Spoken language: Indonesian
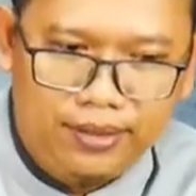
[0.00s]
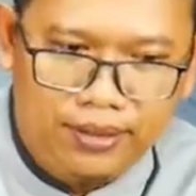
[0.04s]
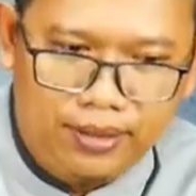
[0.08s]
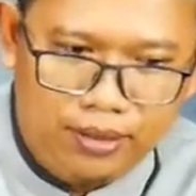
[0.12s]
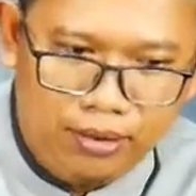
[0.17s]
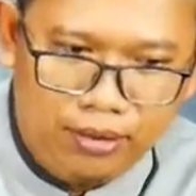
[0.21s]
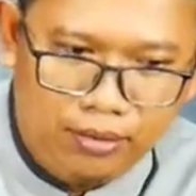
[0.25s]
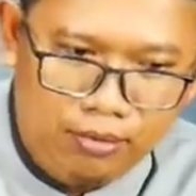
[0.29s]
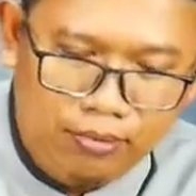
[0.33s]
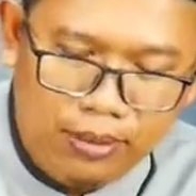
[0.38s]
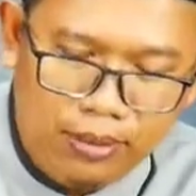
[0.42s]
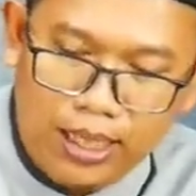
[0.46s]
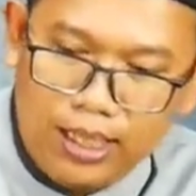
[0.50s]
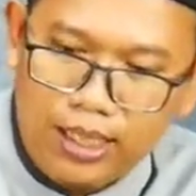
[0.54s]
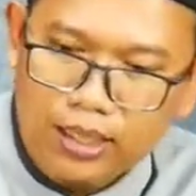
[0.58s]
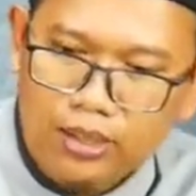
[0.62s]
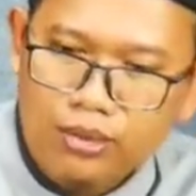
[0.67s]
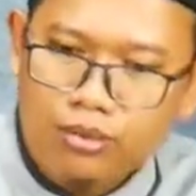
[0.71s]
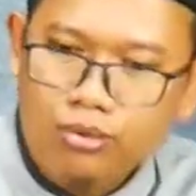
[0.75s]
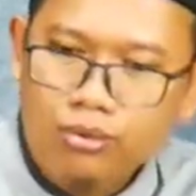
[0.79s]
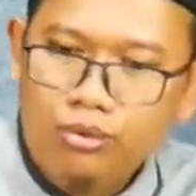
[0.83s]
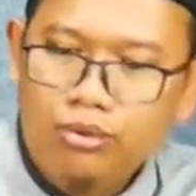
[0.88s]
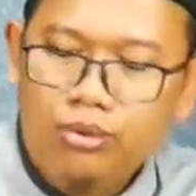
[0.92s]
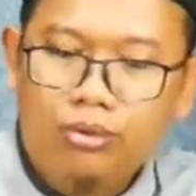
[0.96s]
Itu malah
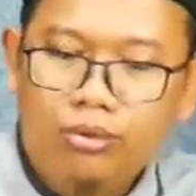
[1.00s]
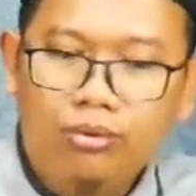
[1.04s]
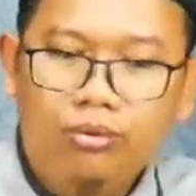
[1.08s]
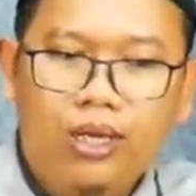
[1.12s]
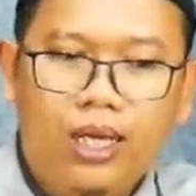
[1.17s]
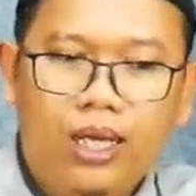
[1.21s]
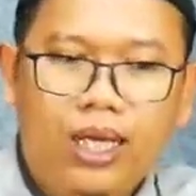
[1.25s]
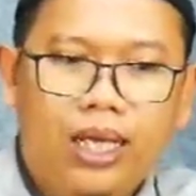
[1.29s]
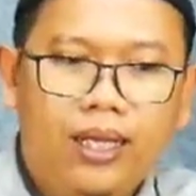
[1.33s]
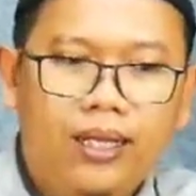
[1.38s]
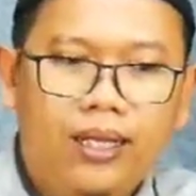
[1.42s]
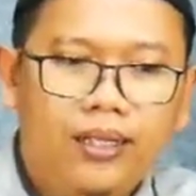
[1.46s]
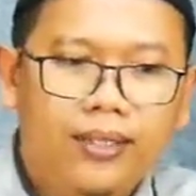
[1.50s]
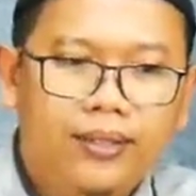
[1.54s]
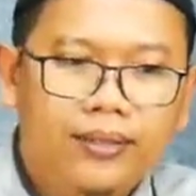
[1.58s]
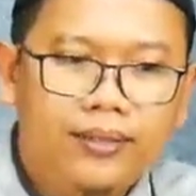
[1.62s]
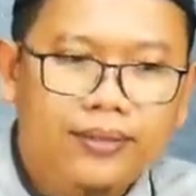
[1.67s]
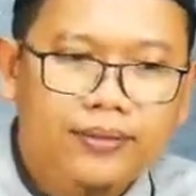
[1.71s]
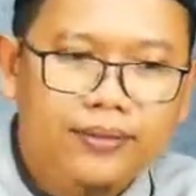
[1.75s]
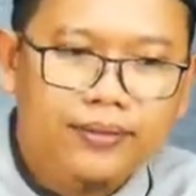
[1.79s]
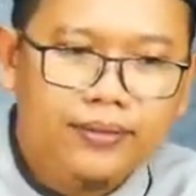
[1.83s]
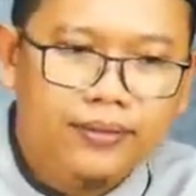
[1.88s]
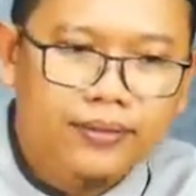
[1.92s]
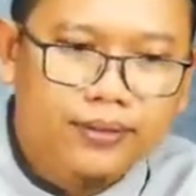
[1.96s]
justru
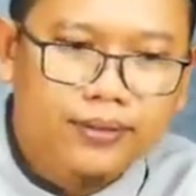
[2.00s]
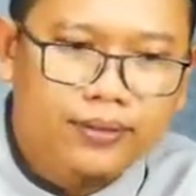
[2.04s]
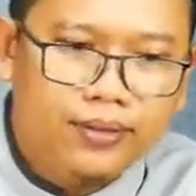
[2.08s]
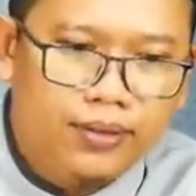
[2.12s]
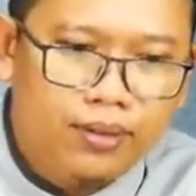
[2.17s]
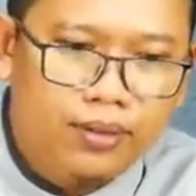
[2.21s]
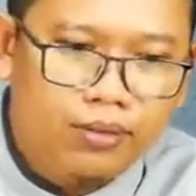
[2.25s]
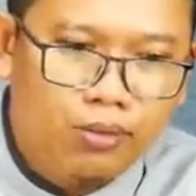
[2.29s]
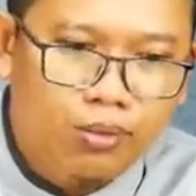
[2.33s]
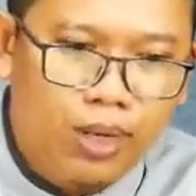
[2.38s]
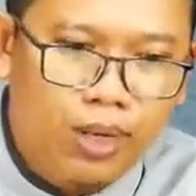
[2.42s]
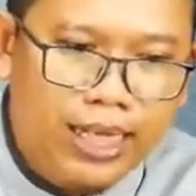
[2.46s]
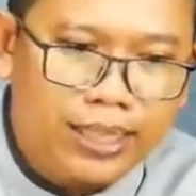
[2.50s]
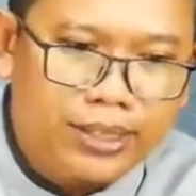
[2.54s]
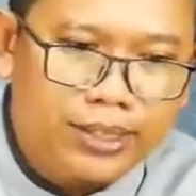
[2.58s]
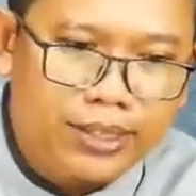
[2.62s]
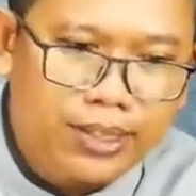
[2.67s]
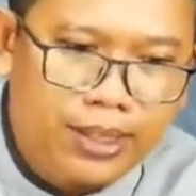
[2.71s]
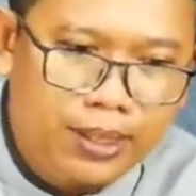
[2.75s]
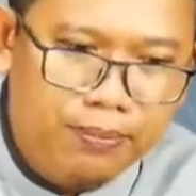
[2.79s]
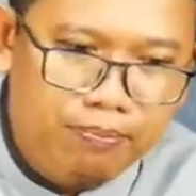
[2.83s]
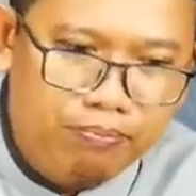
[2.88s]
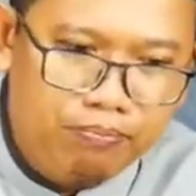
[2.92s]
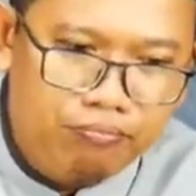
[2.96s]

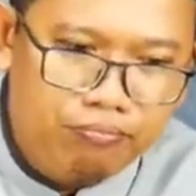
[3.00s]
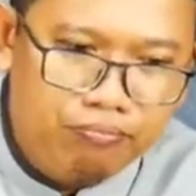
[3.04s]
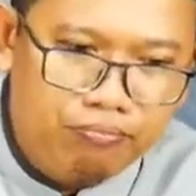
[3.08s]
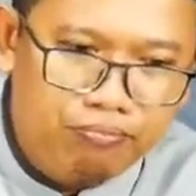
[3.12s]
wajib